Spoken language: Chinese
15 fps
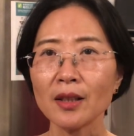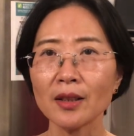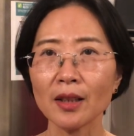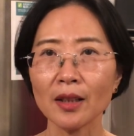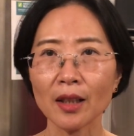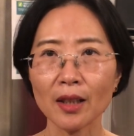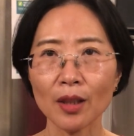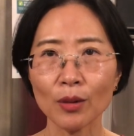
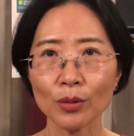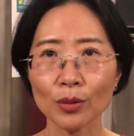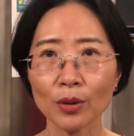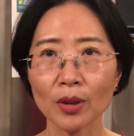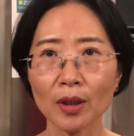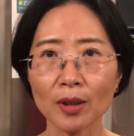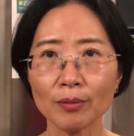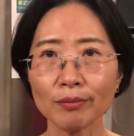这点让我
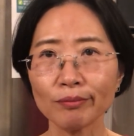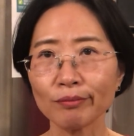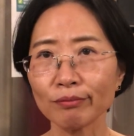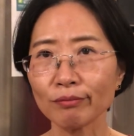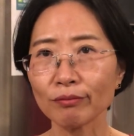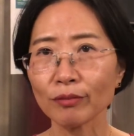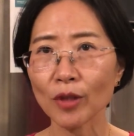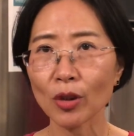觉得，
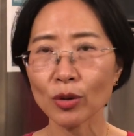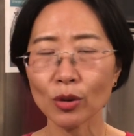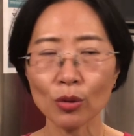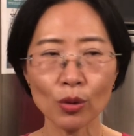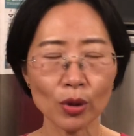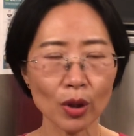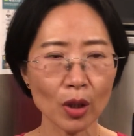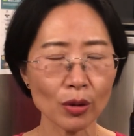嗯，到时候
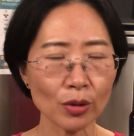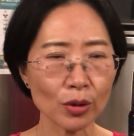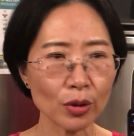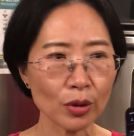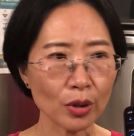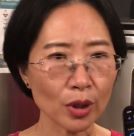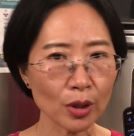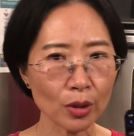我要
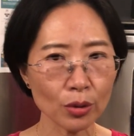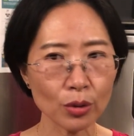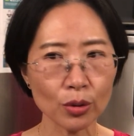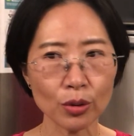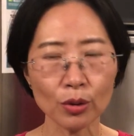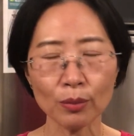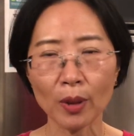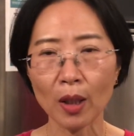去真的是
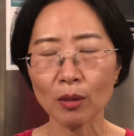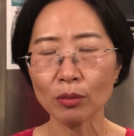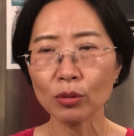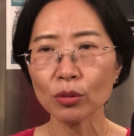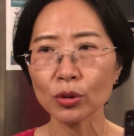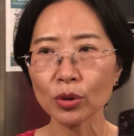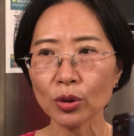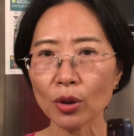去跑
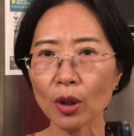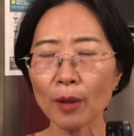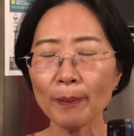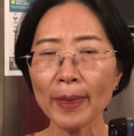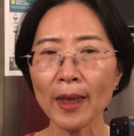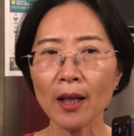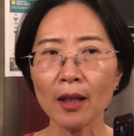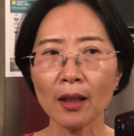步
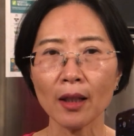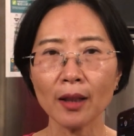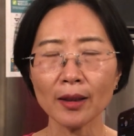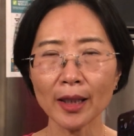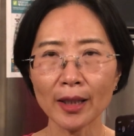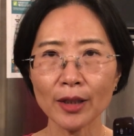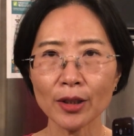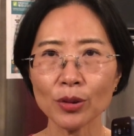做呃
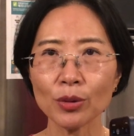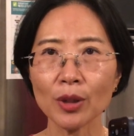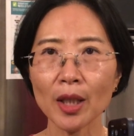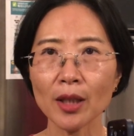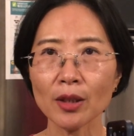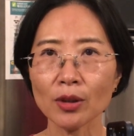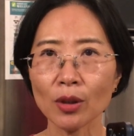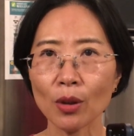耐力训
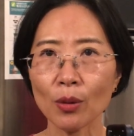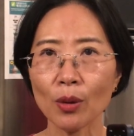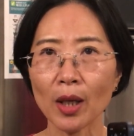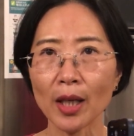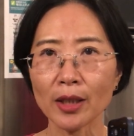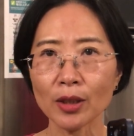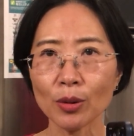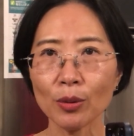练的时候，我
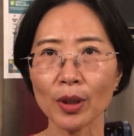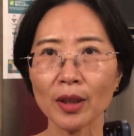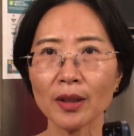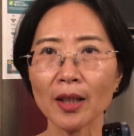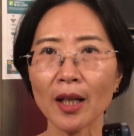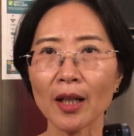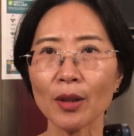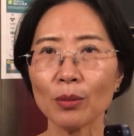还是会
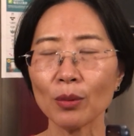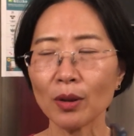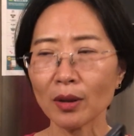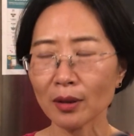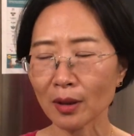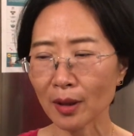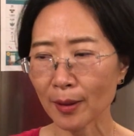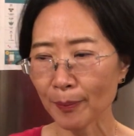带我
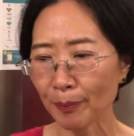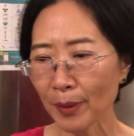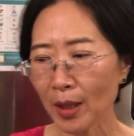的